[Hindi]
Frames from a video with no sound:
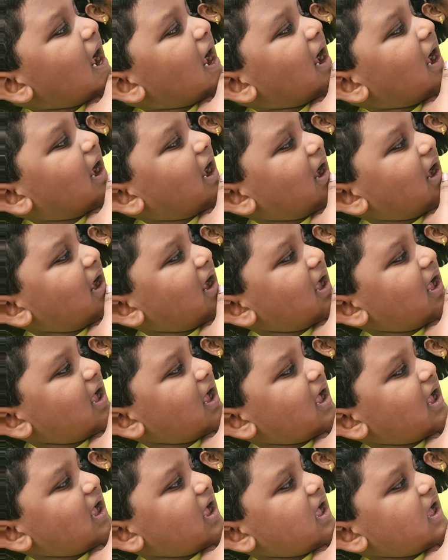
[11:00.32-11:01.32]
Say.
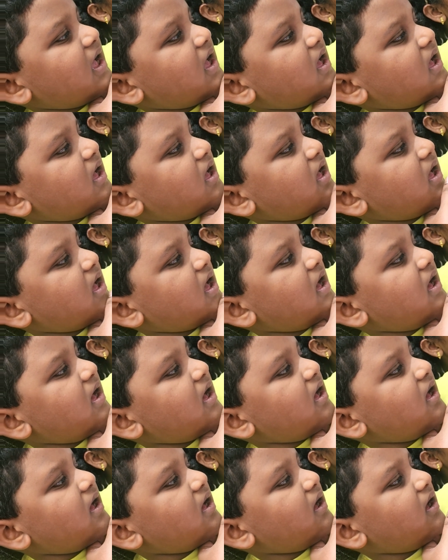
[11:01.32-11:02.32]

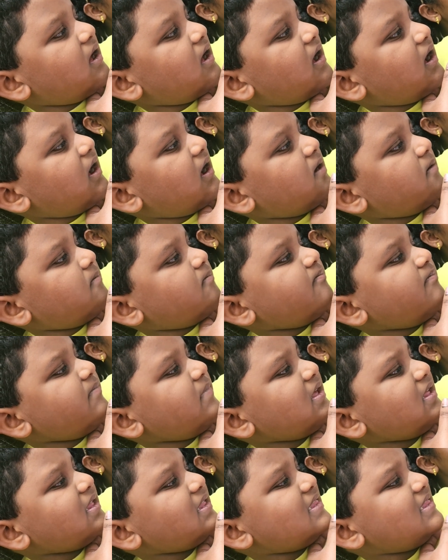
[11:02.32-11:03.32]
I, I
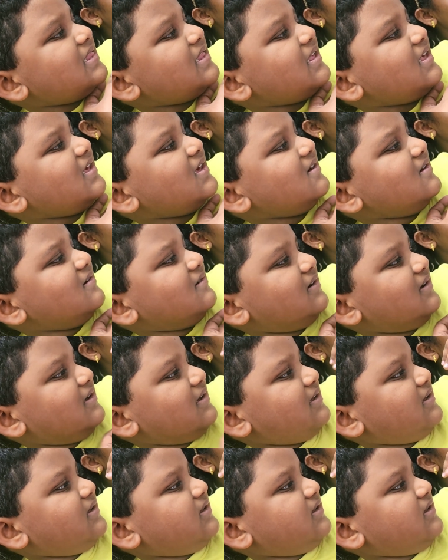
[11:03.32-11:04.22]
miss you.